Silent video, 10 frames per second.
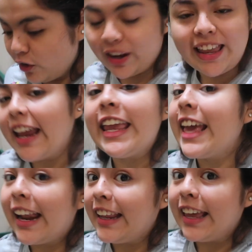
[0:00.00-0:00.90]
lo que ella
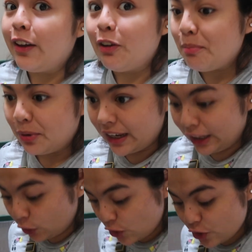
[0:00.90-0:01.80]
quiere el día de hoy porque
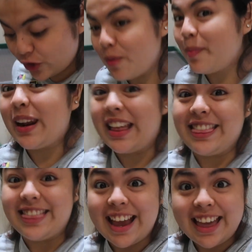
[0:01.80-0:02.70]
no lloro para
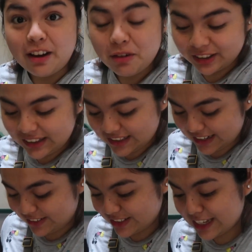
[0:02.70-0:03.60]
nada cuando le
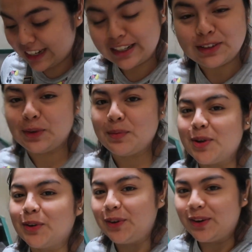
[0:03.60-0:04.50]
sacaron sangre. Estoy
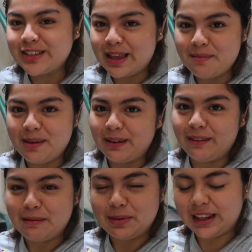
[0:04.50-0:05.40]
muy orgullosa de mi
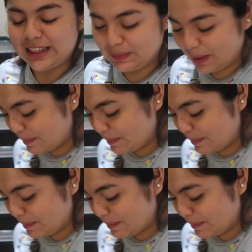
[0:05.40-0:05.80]
bebé porque es